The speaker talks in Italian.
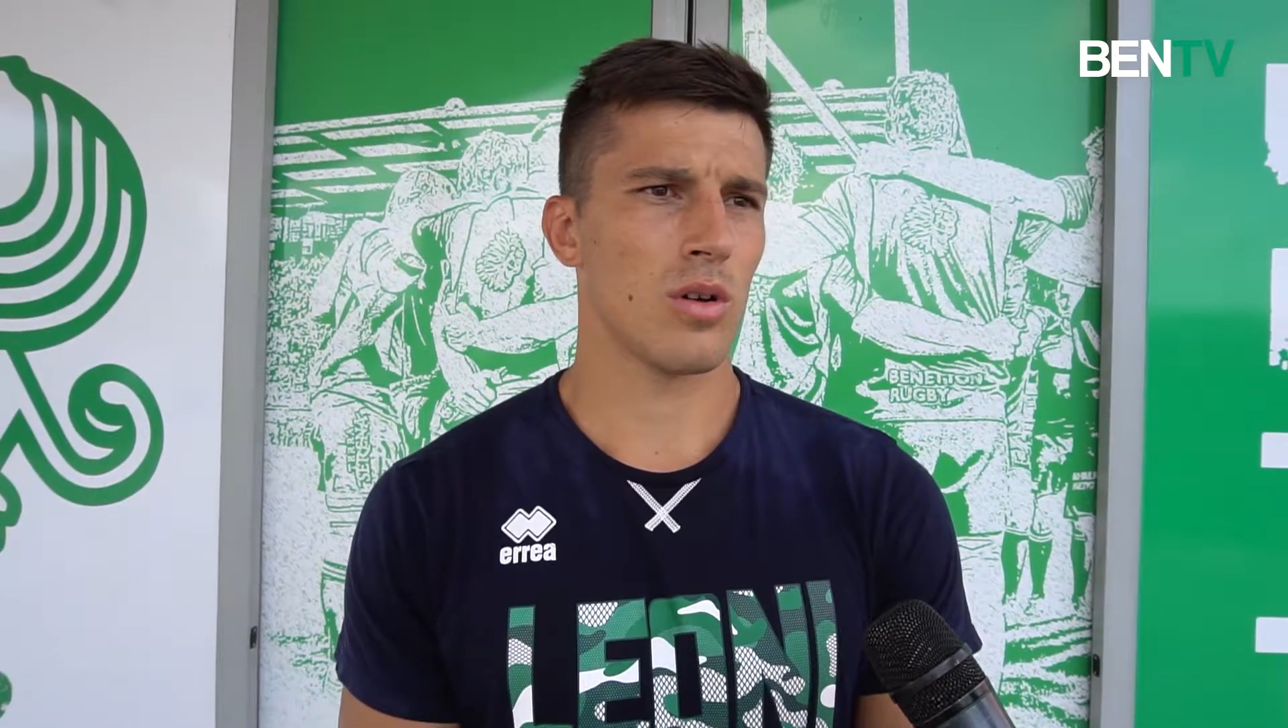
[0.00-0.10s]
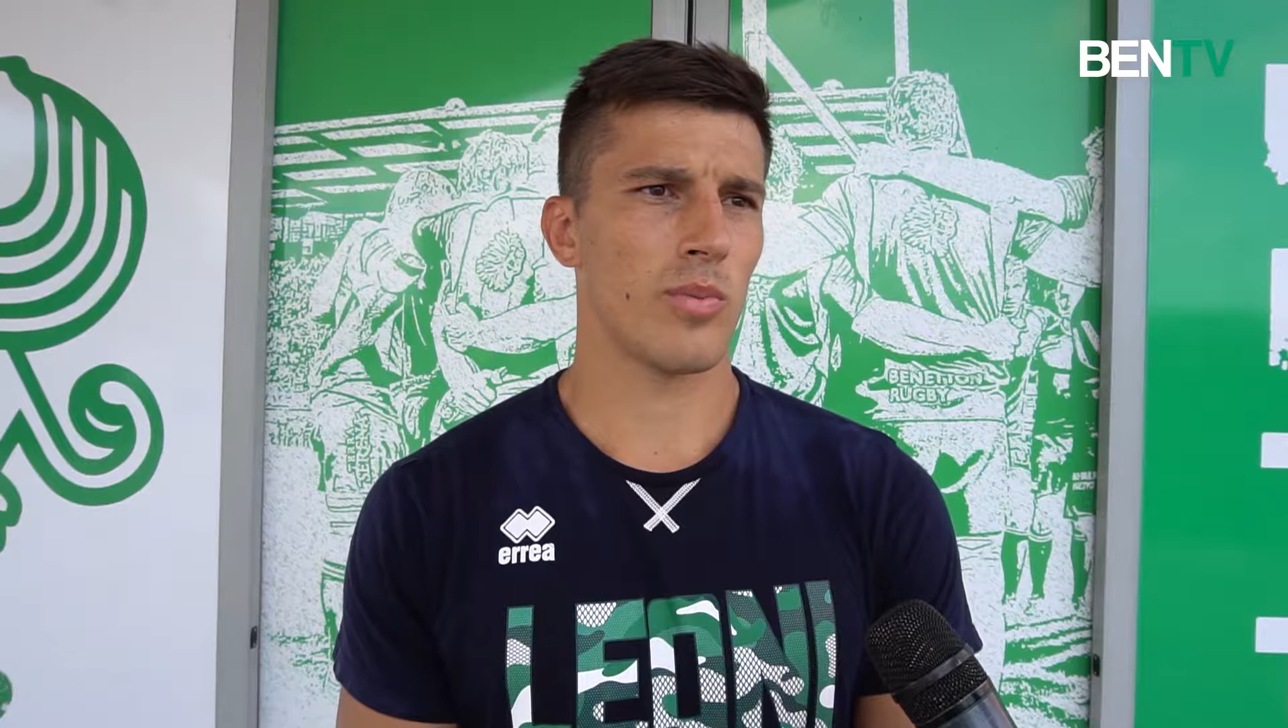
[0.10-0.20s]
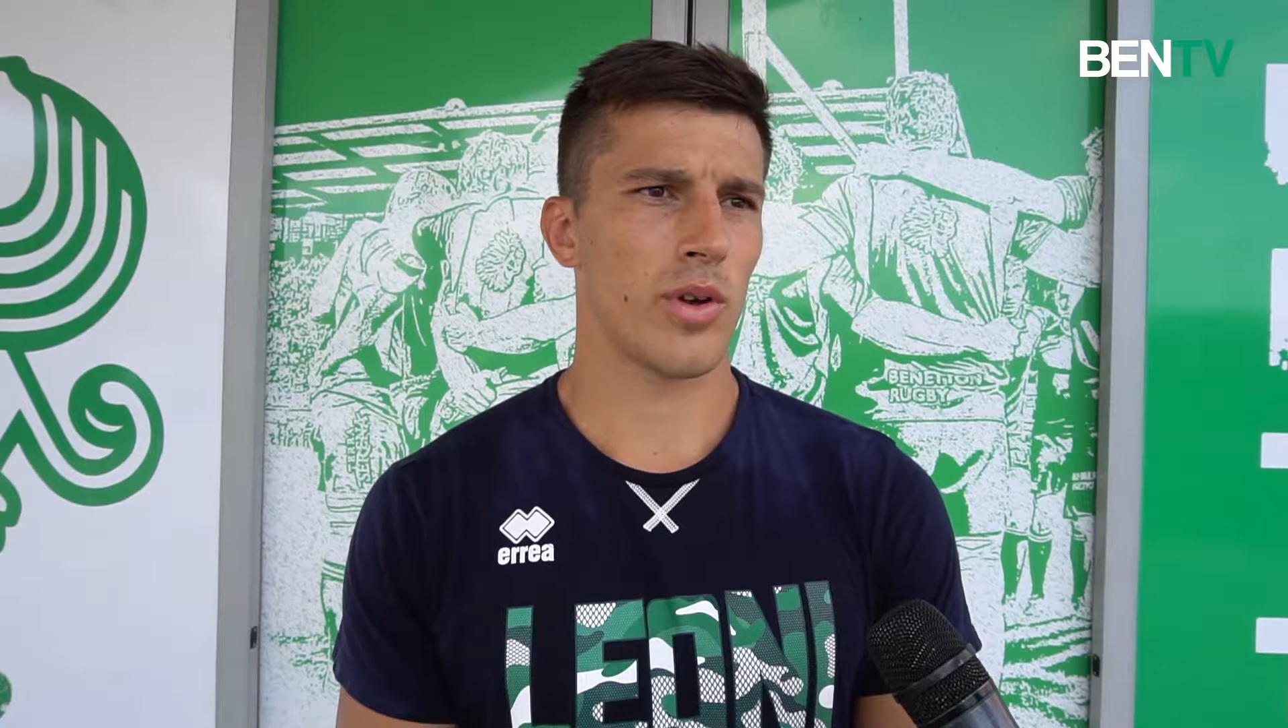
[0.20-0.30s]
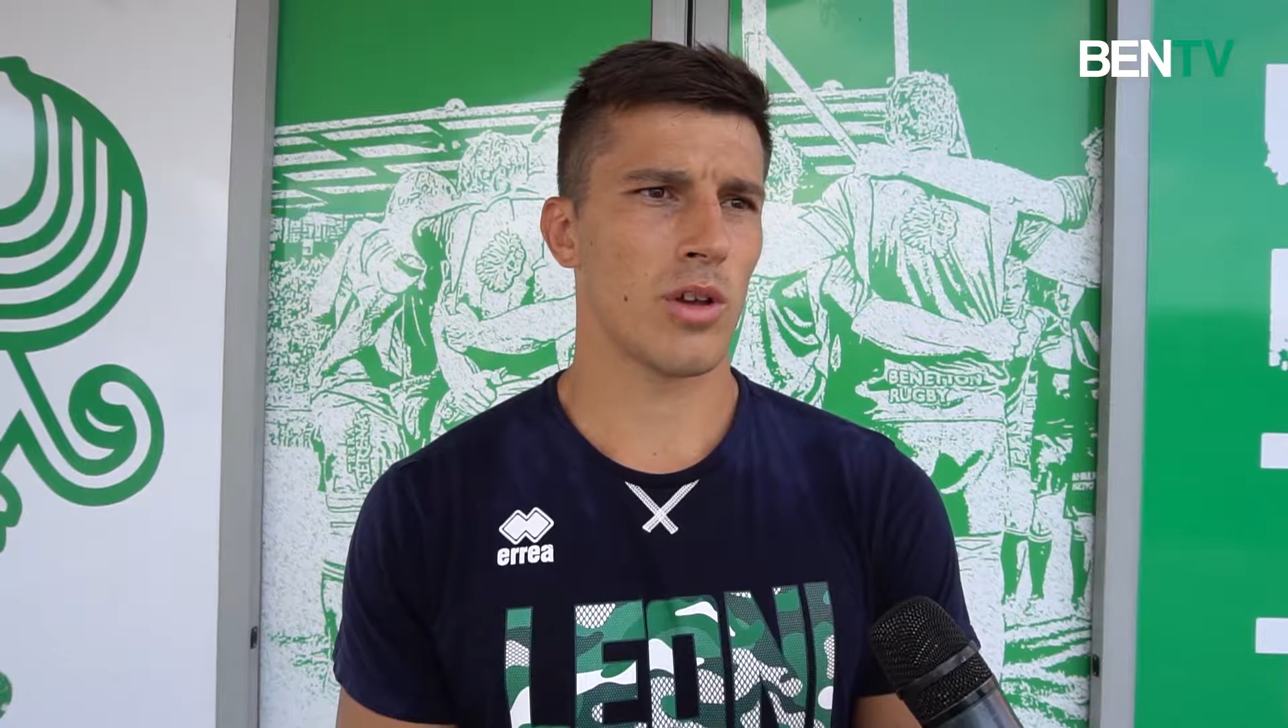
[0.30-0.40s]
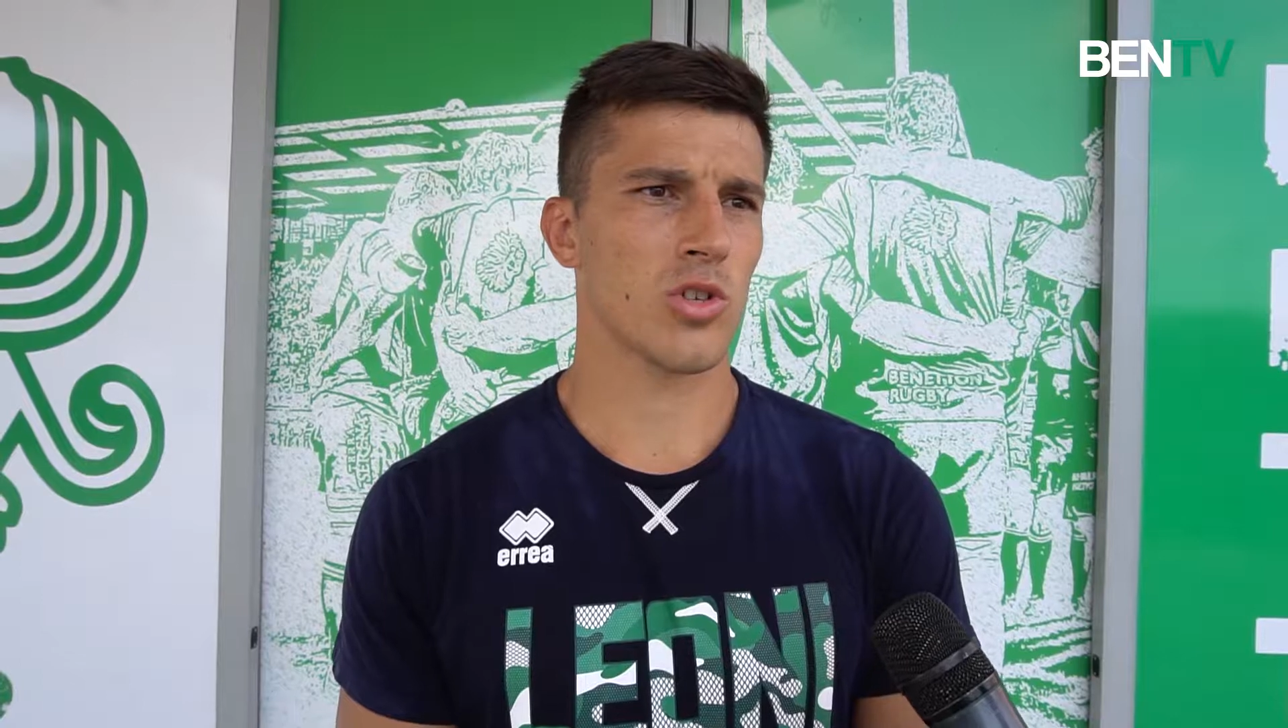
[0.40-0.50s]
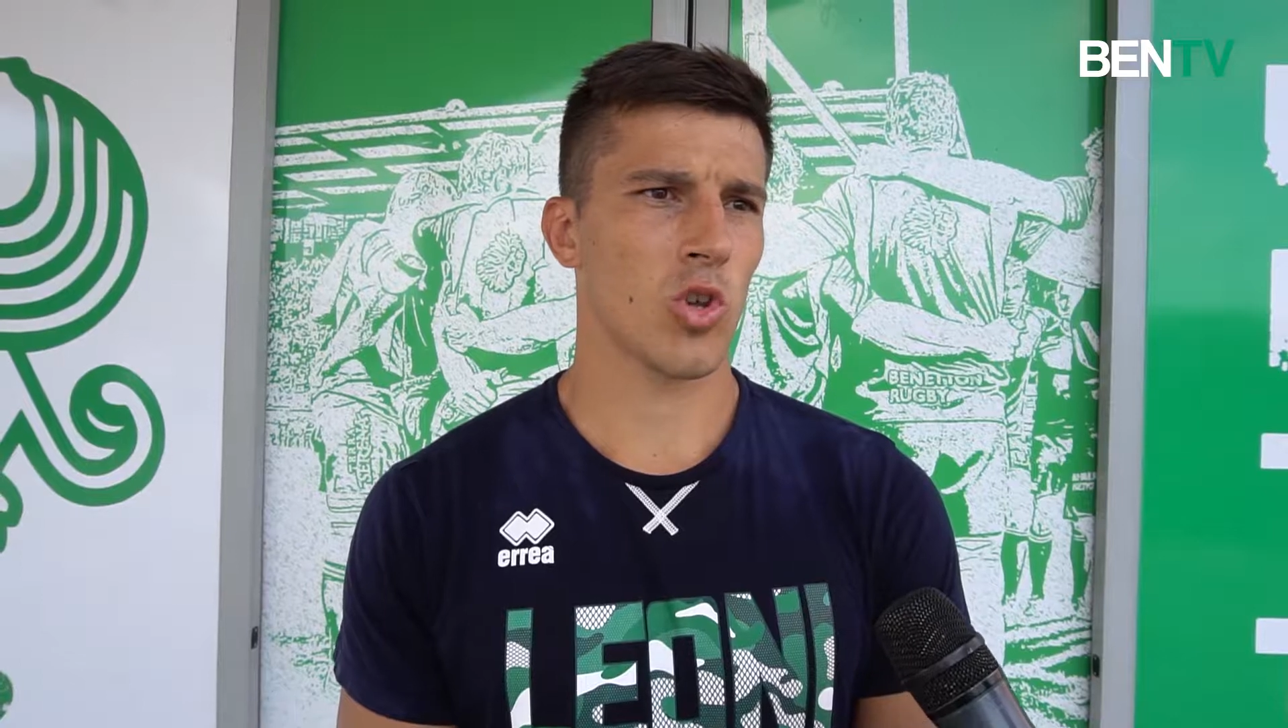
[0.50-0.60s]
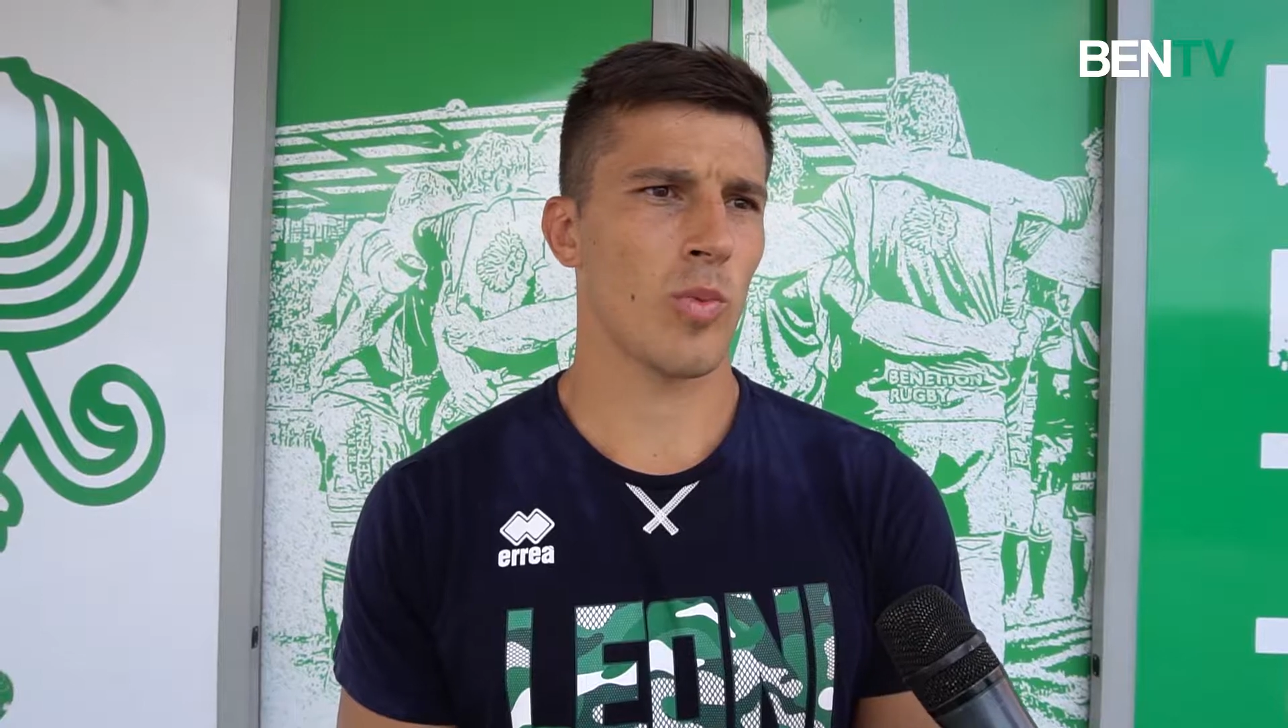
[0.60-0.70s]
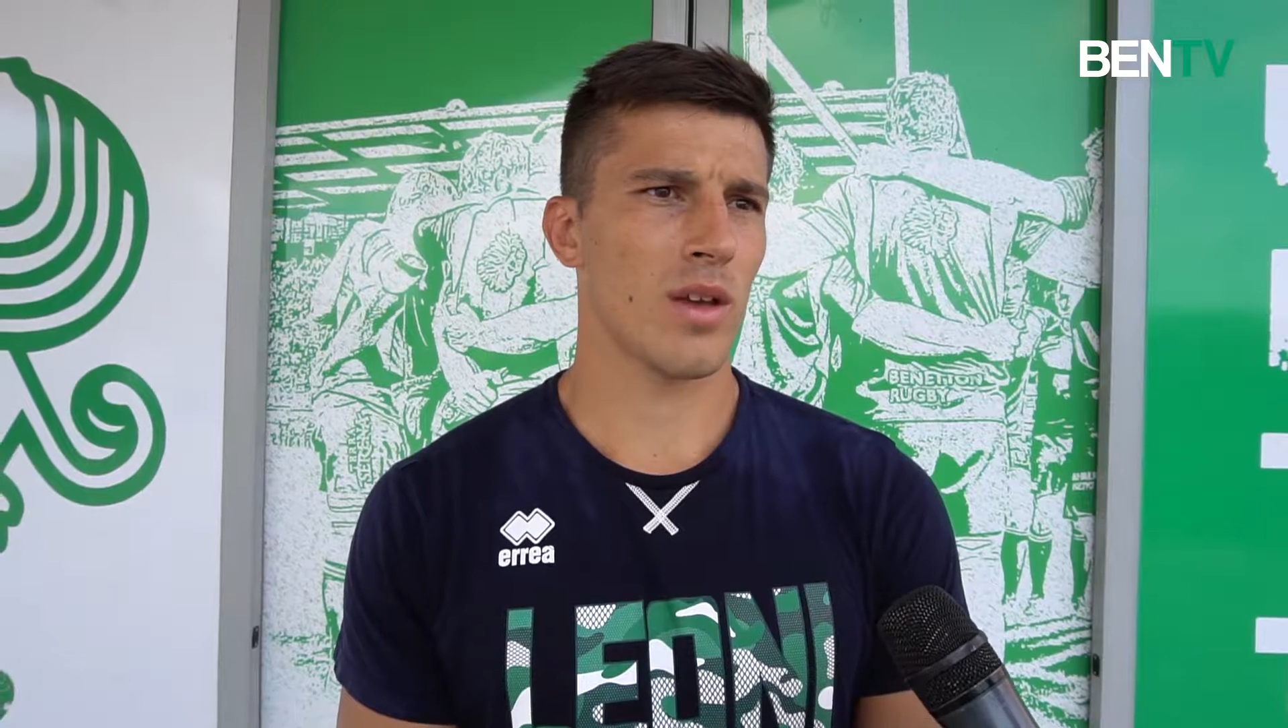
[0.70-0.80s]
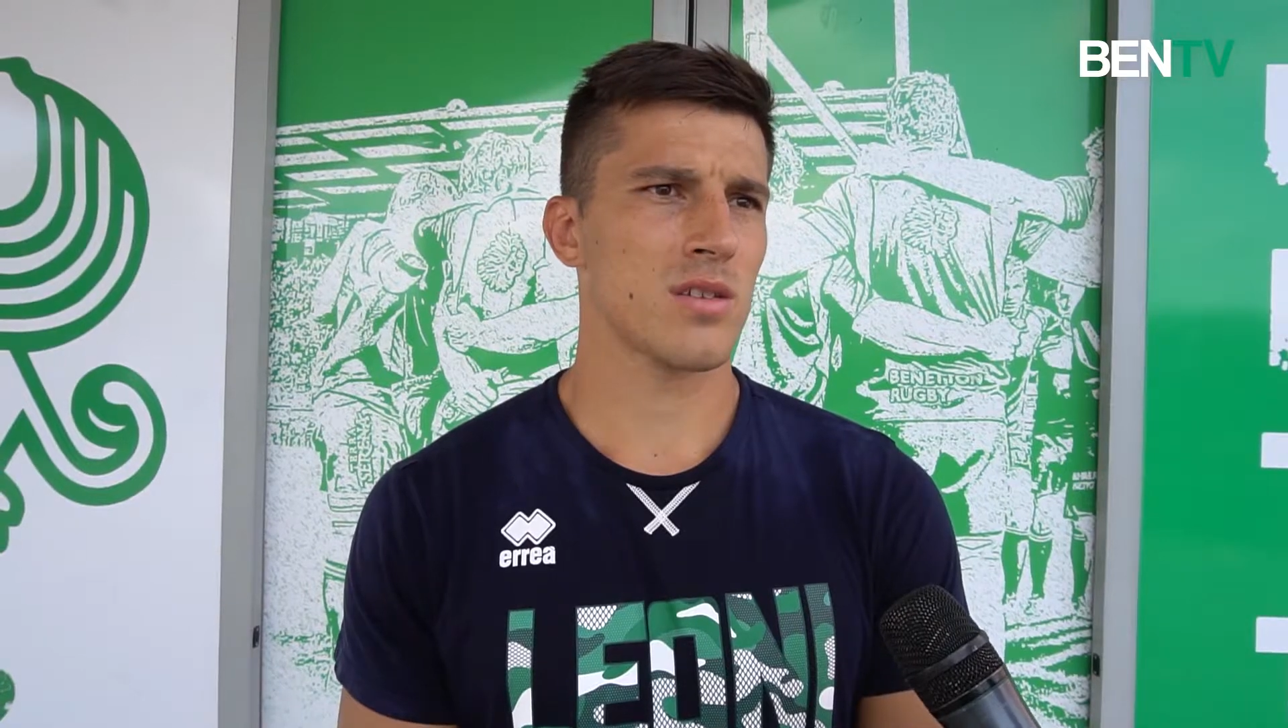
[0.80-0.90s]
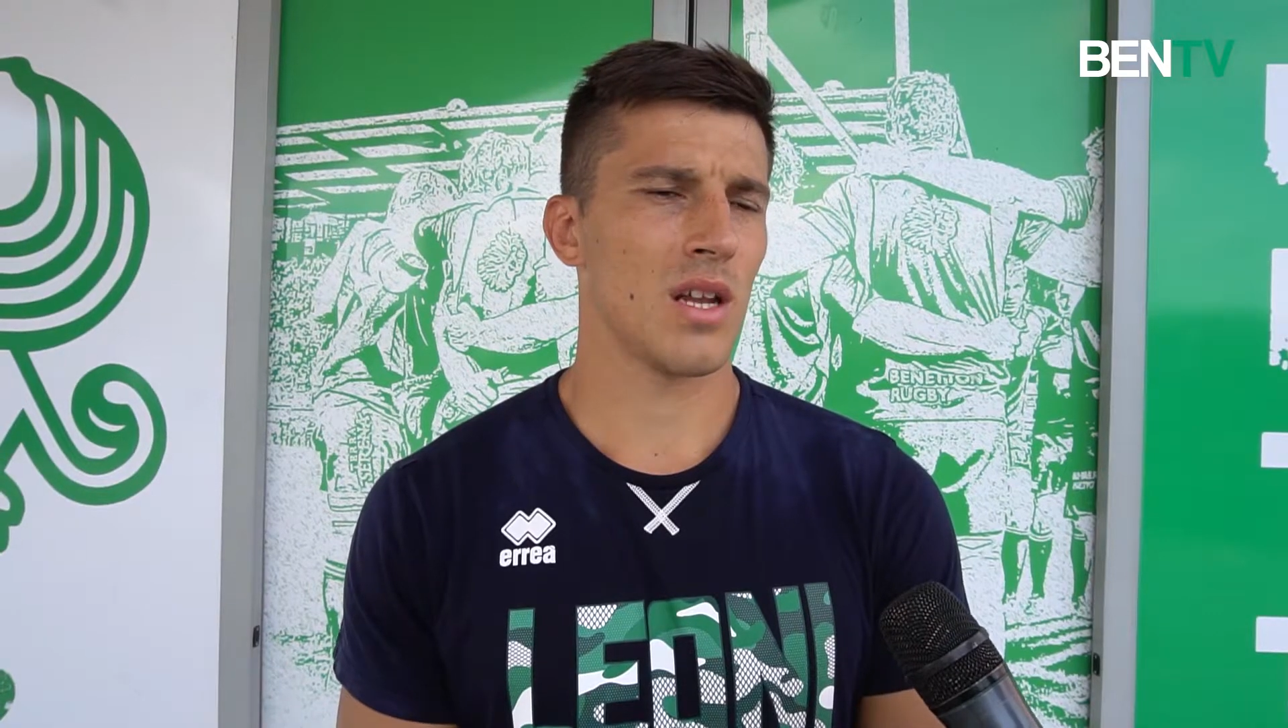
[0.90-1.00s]
ah, però secondo
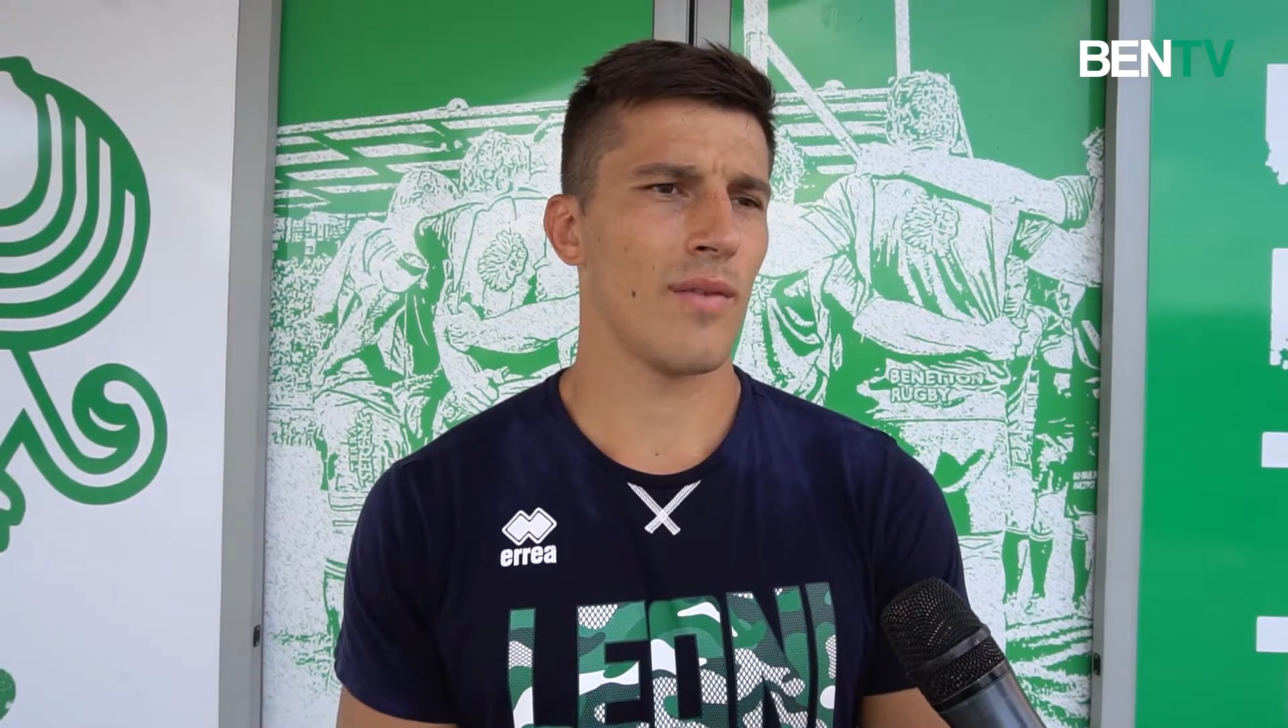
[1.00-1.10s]
me sì,